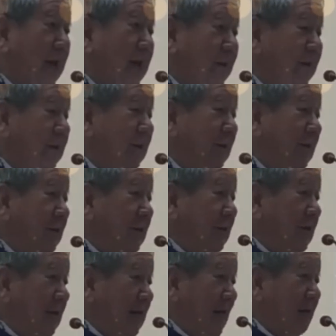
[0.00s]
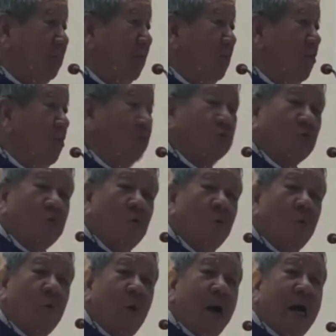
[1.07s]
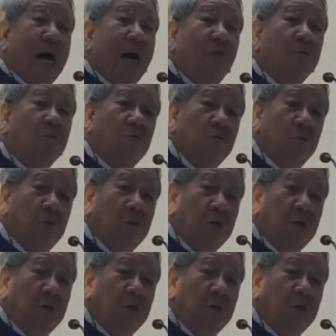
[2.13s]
này á, thì ráng mà mua, tôi không có quảng cáo đâu.